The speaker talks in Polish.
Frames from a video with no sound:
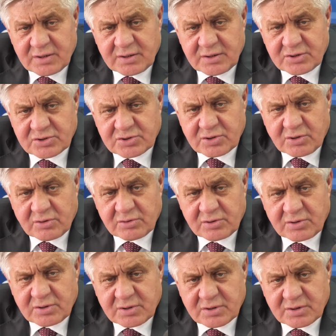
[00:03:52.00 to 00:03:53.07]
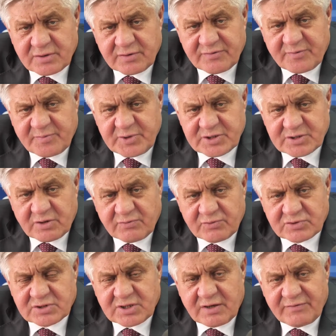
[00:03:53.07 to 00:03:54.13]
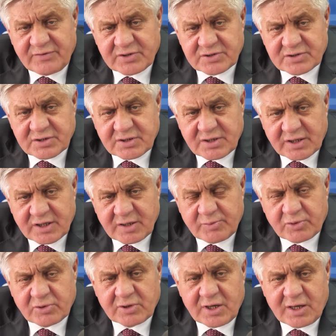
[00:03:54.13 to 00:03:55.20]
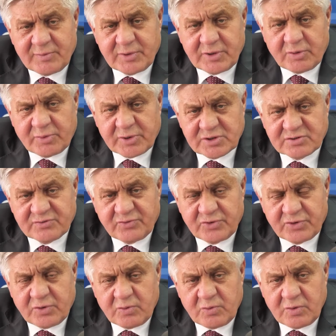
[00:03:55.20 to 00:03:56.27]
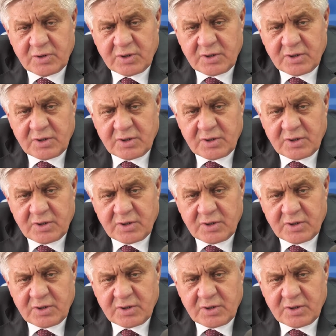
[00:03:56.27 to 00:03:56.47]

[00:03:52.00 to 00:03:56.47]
y, rząd y, wpisał w ustawie, że takie programy opracowują